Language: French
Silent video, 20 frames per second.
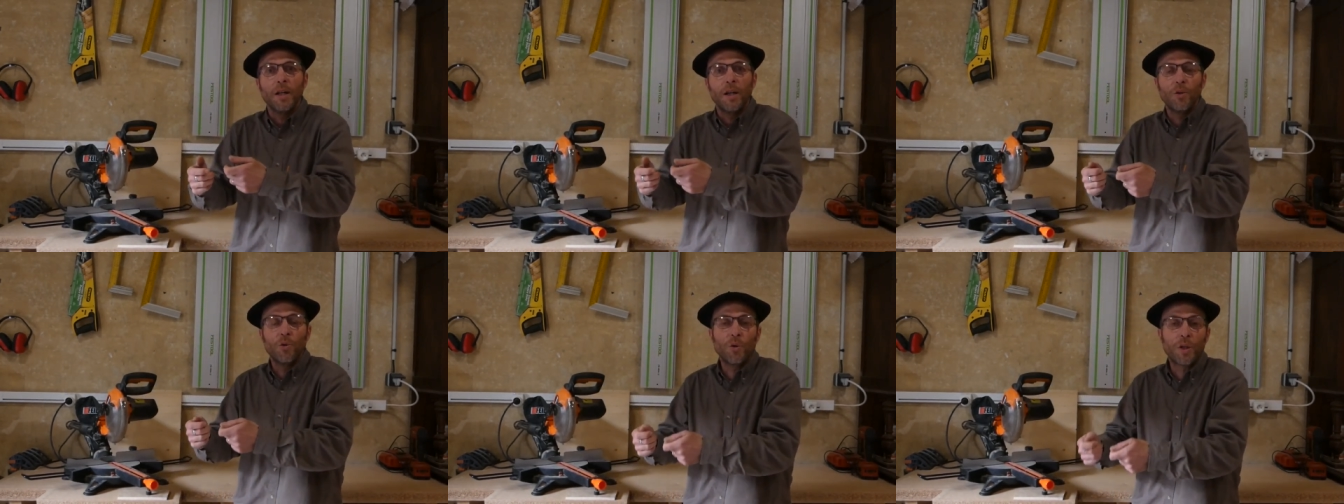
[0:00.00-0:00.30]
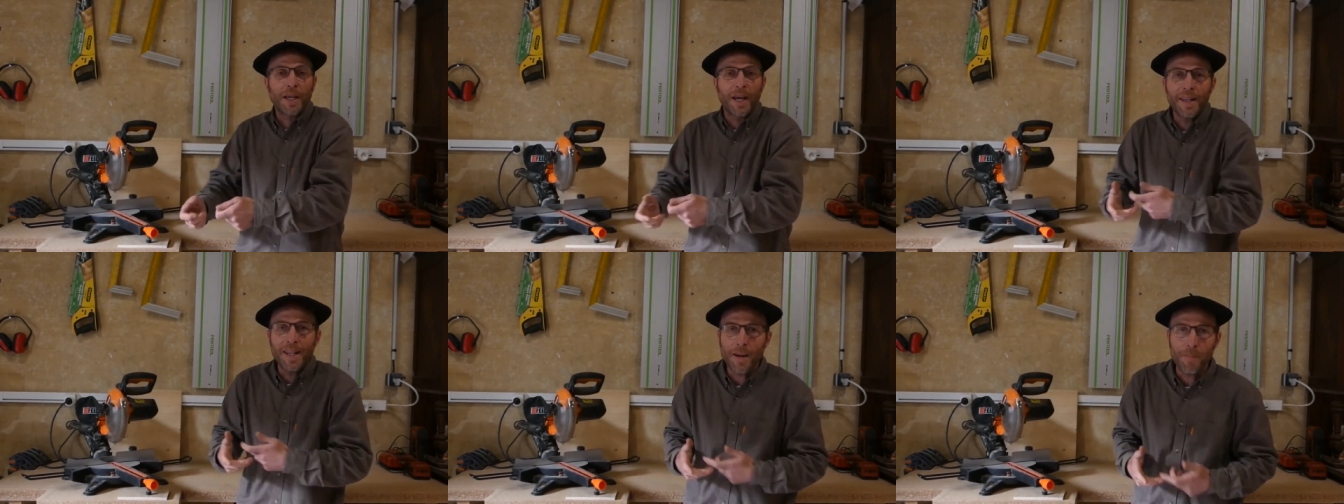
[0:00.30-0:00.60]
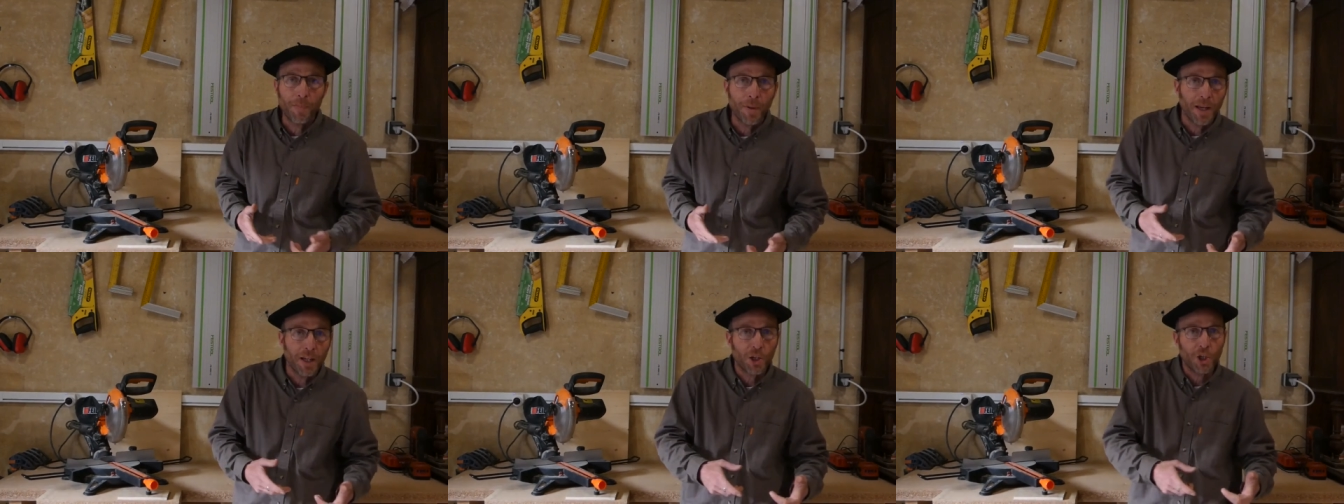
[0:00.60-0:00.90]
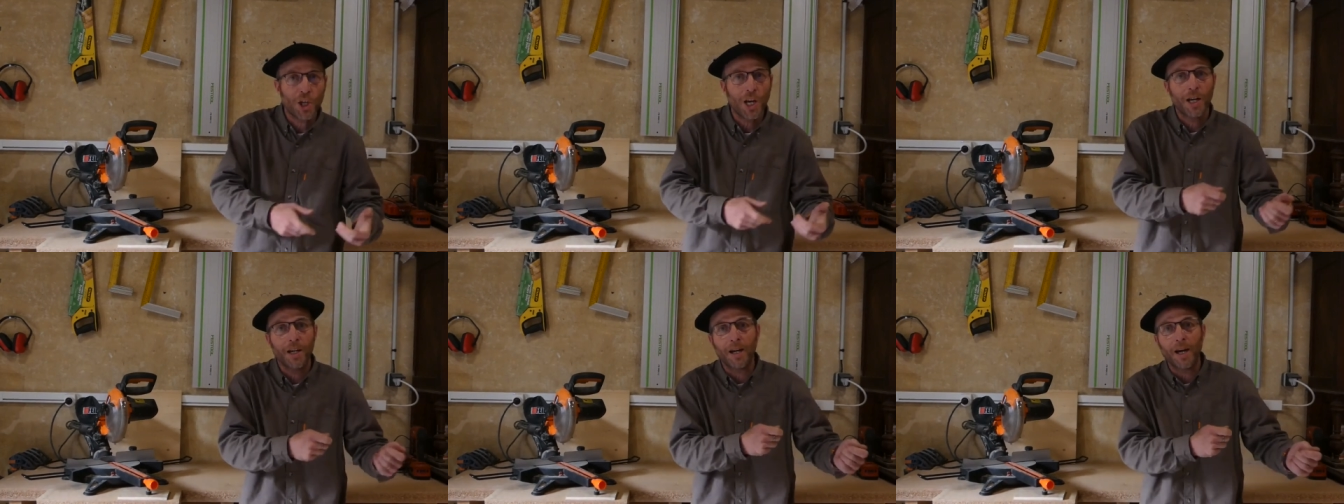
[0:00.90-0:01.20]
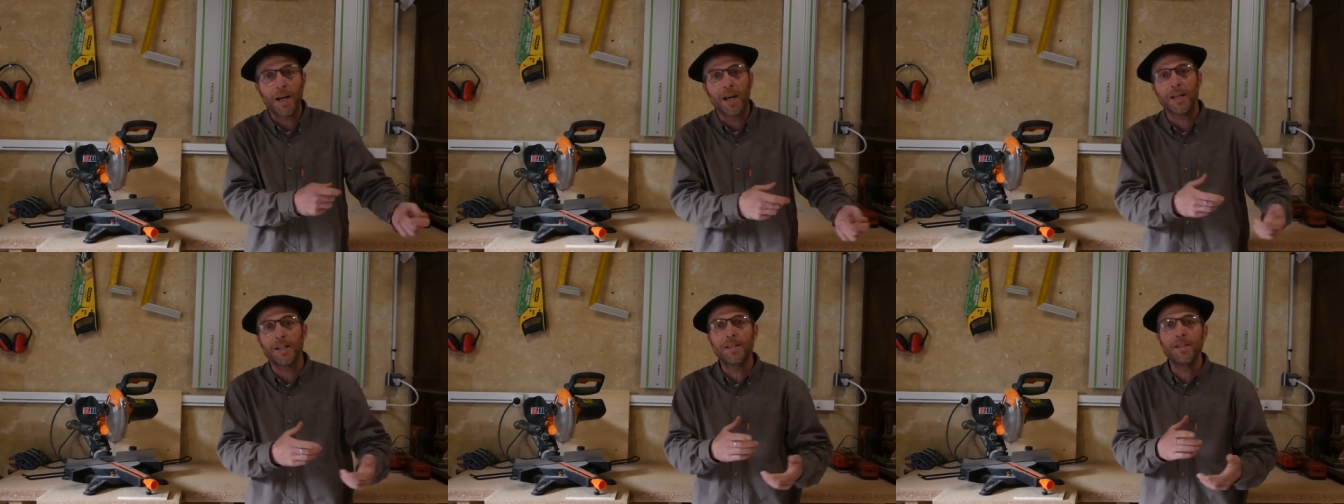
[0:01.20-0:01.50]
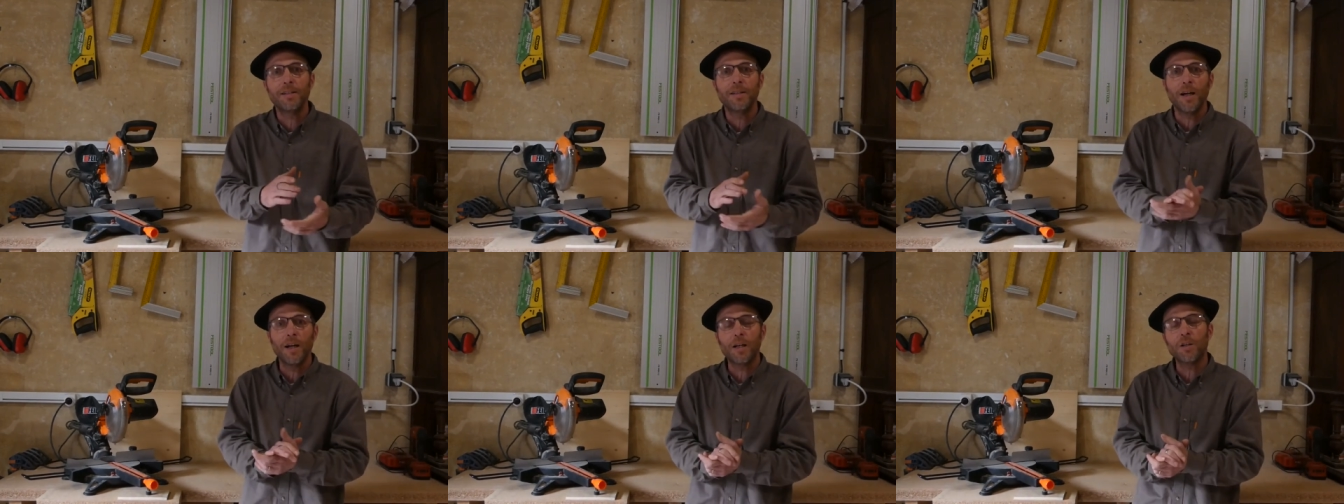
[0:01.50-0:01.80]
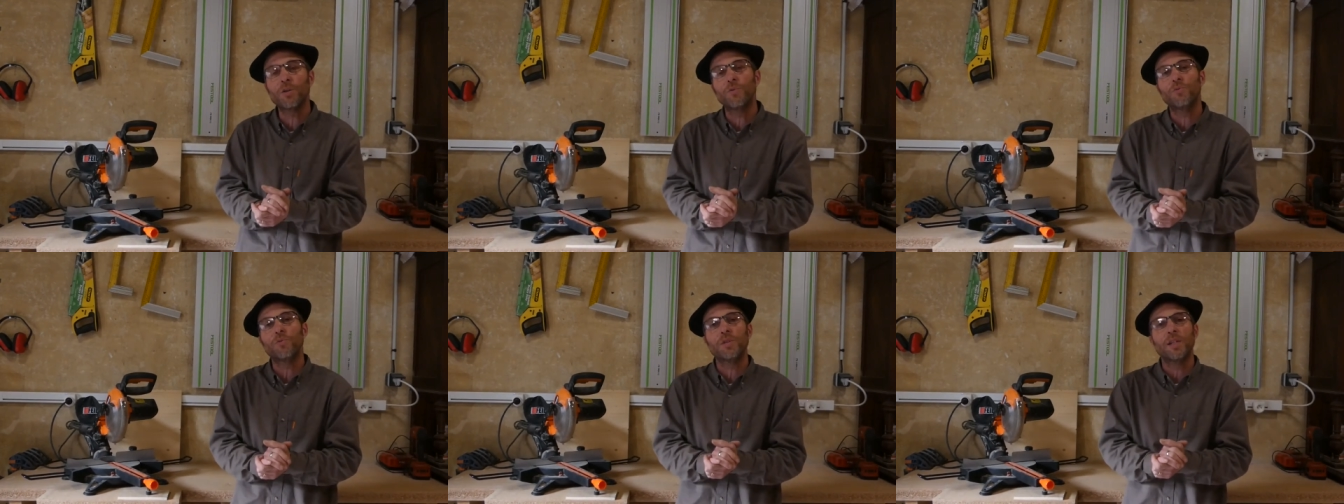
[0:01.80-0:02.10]
au canapèche, à la guitare
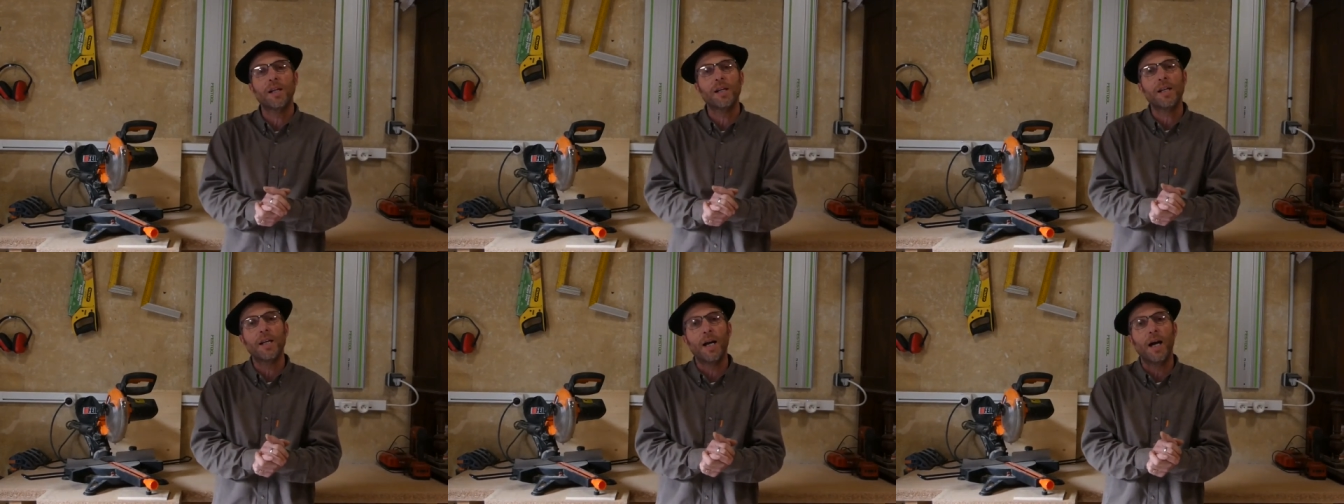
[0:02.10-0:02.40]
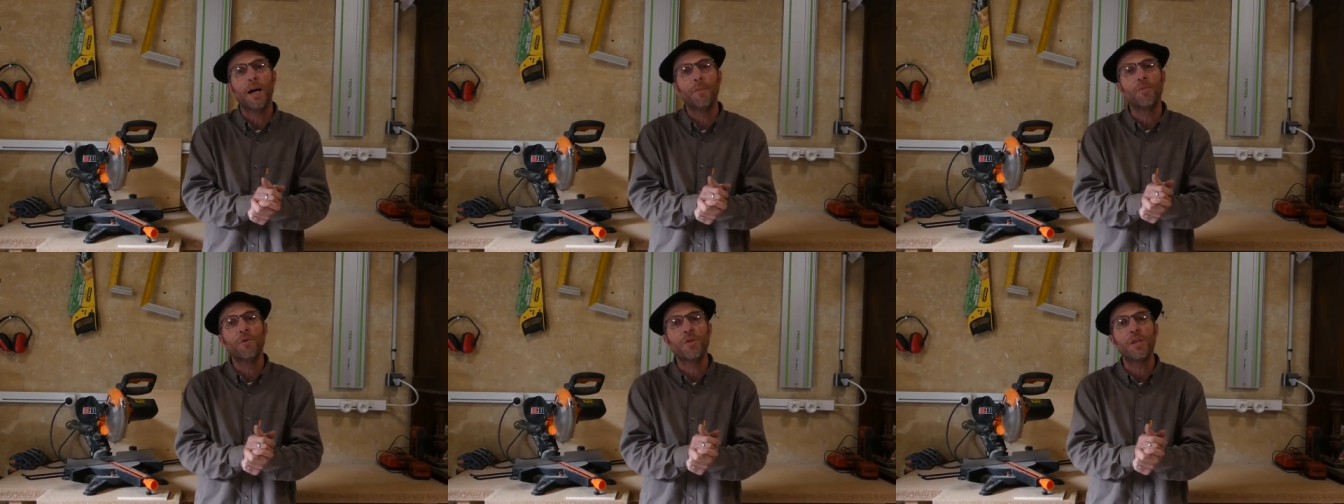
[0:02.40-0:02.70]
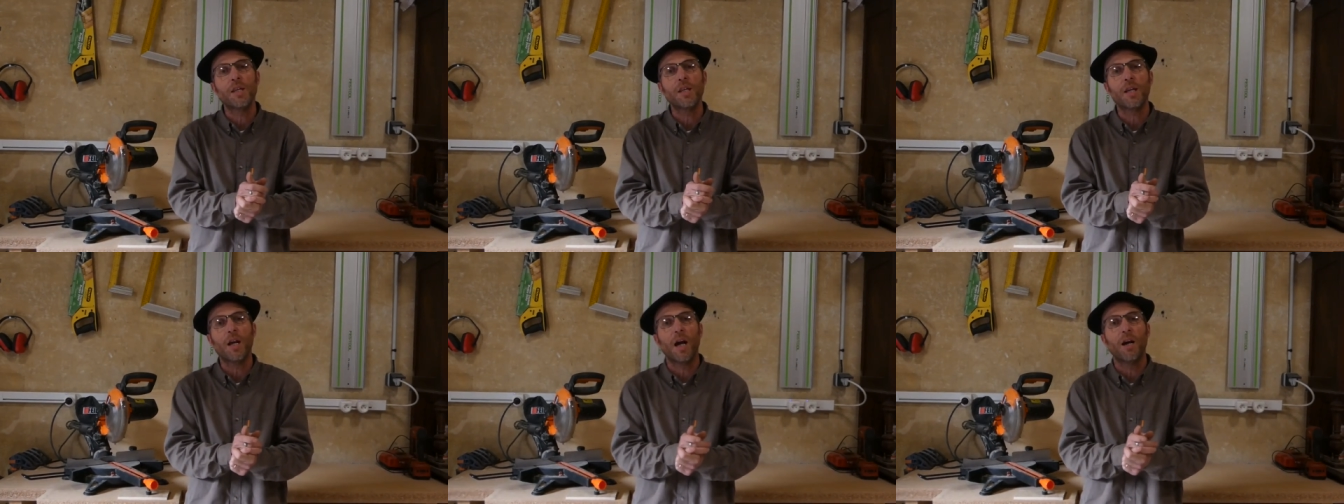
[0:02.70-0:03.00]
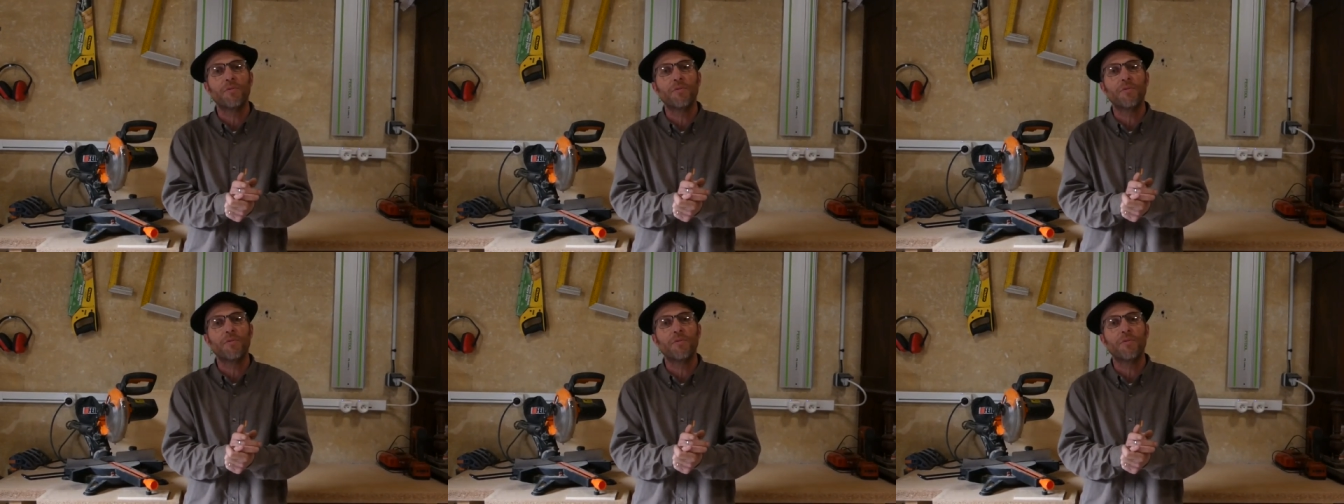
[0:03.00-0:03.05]
que vous allez amener